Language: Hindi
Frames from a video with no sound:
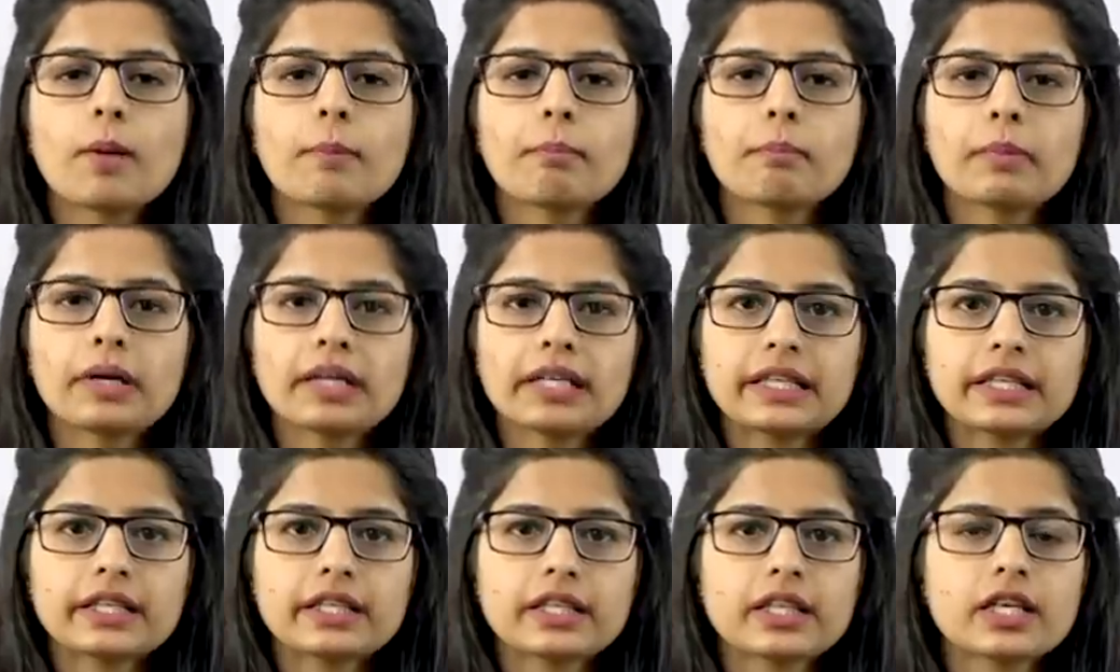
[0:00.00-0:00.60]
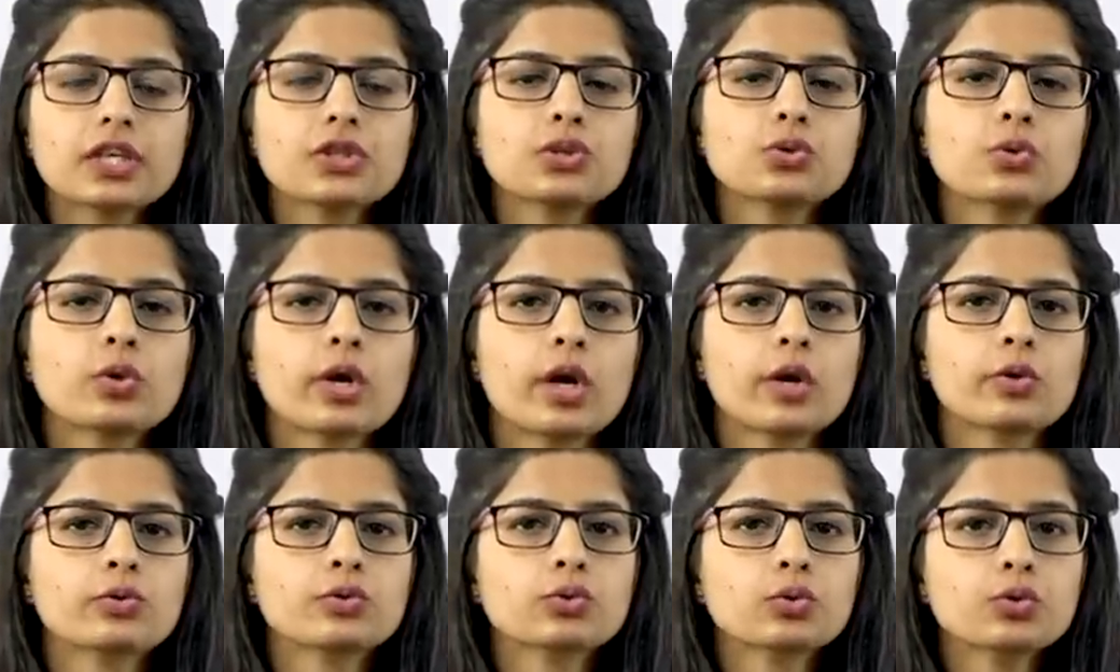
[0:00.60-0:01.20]
मलेरिया जो
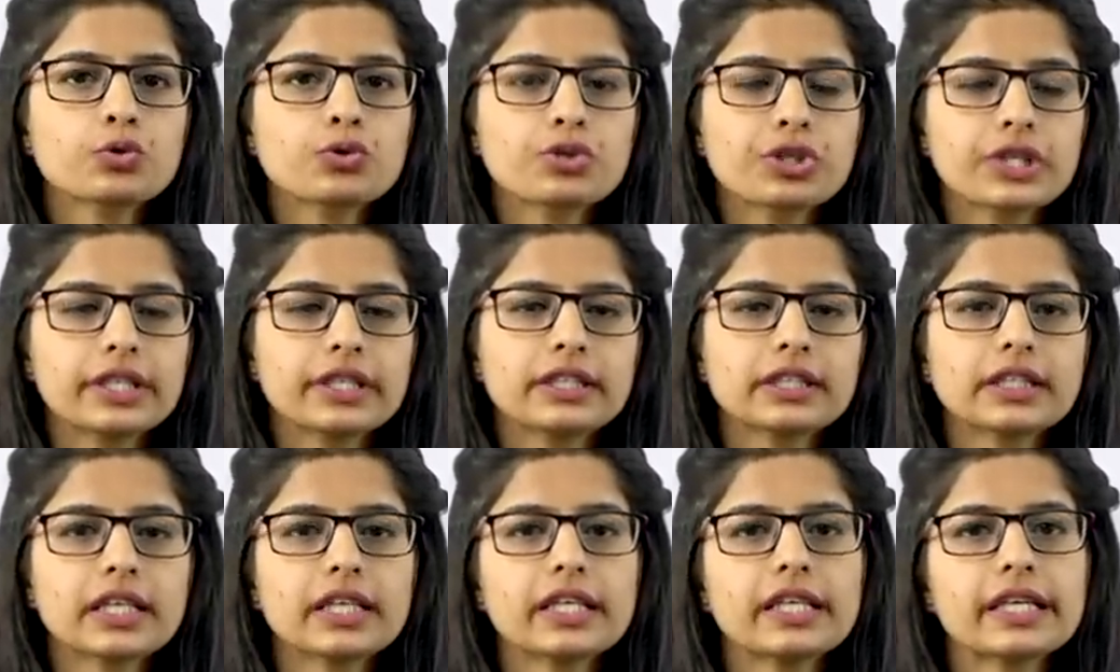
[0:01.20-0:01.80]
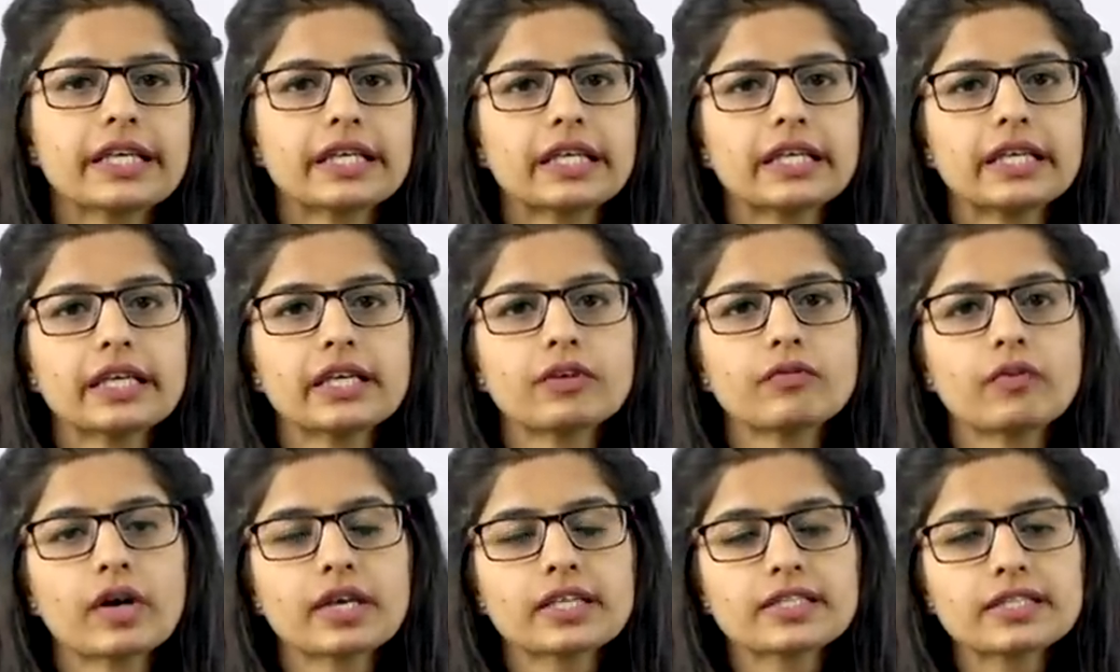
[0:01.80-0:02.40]
है उसको ट्रीट करने के लिए
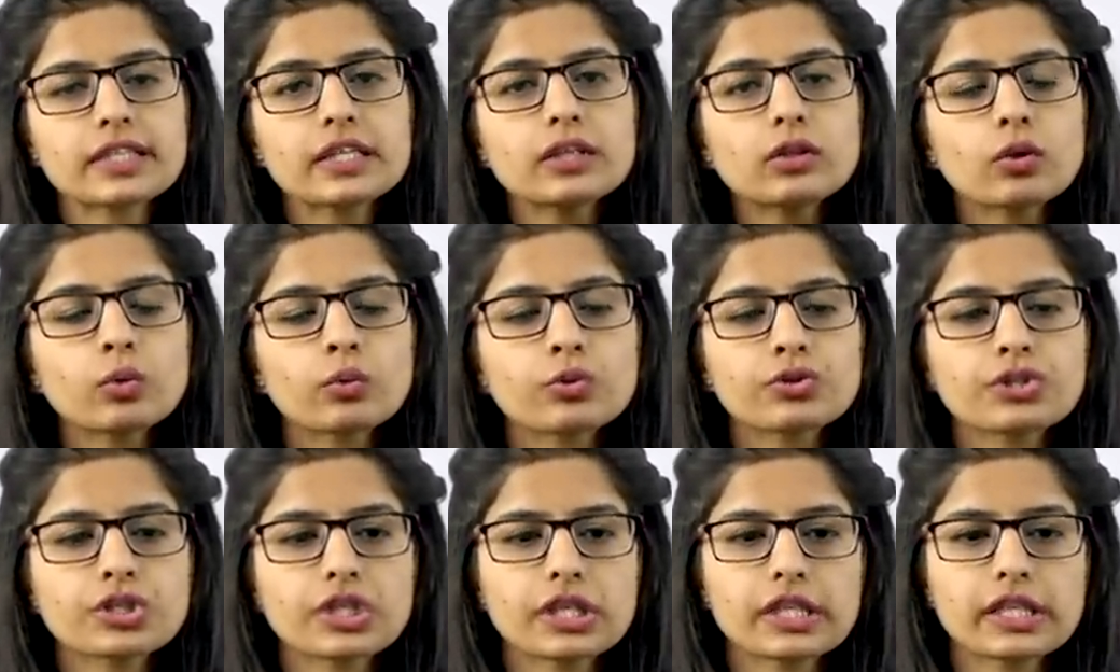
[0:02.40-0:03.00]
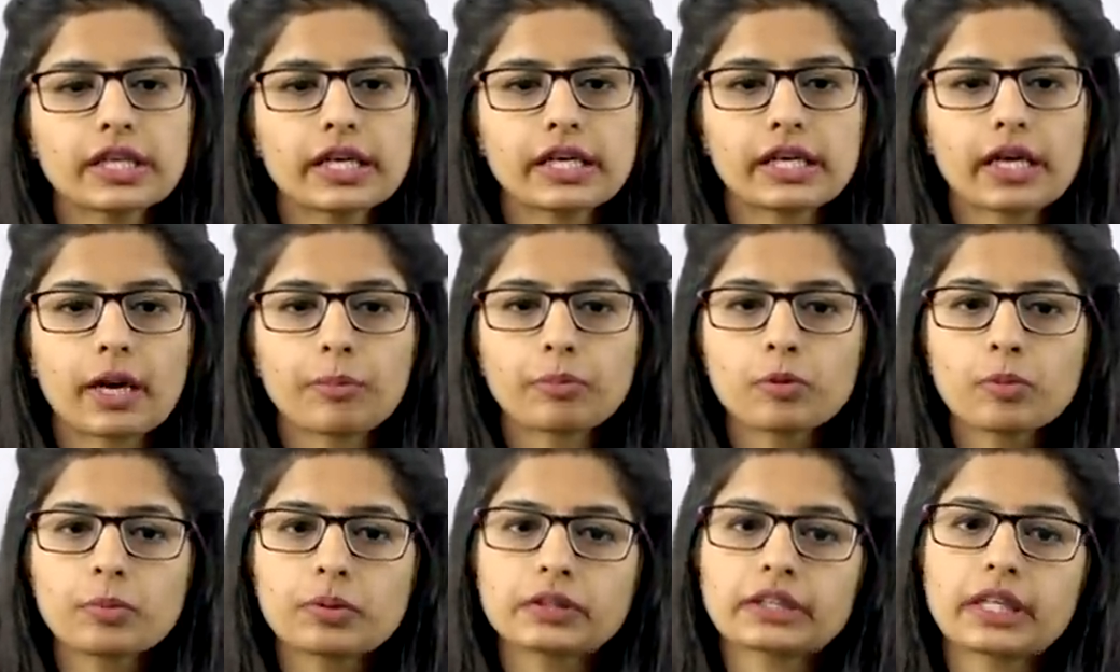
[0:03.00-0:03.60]
एक वैक्सीन लॉन्च की गई
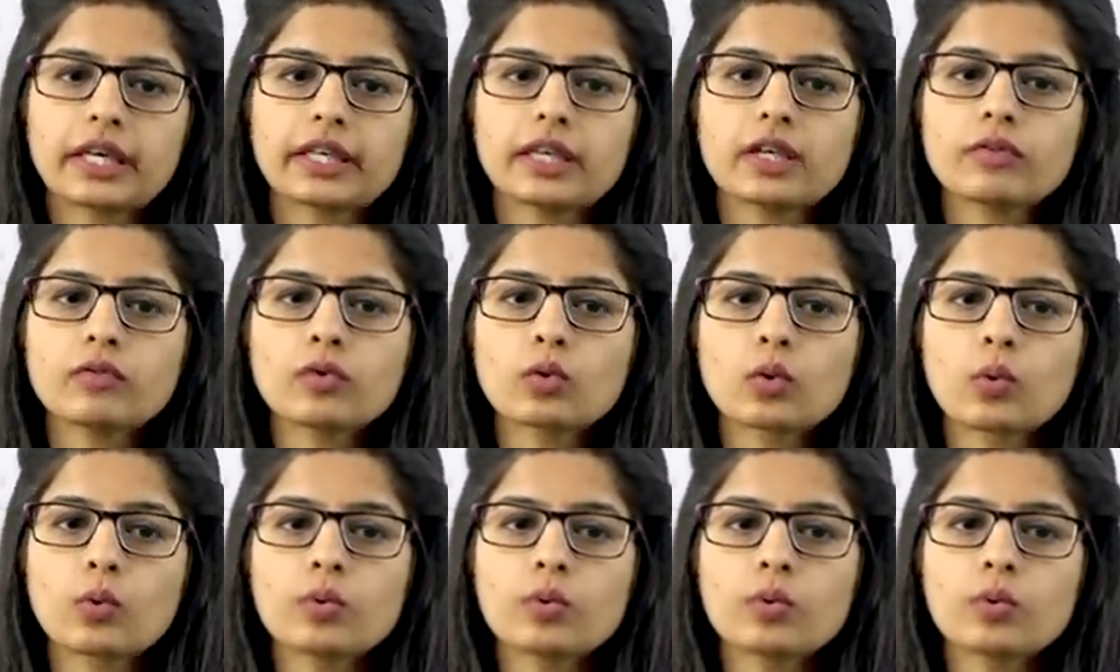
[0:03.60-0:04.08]
आपको बताना है वो